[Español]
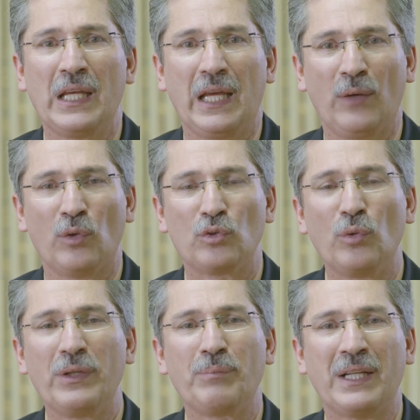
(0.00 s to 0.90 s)
En
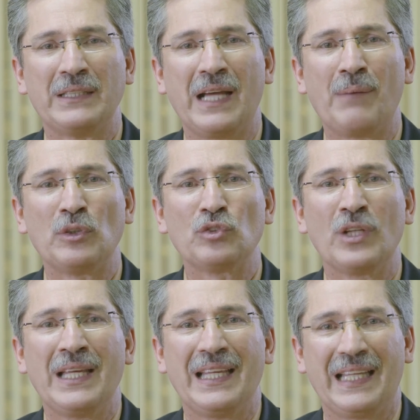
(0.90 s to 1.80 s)
octubre planteamos
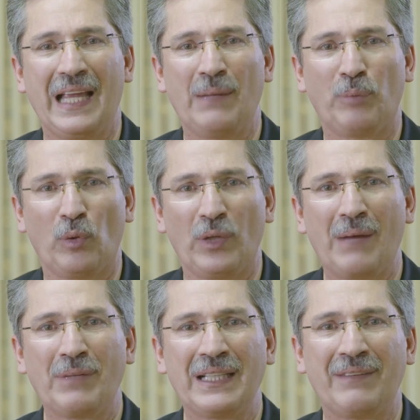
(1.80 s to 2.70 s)
que el programa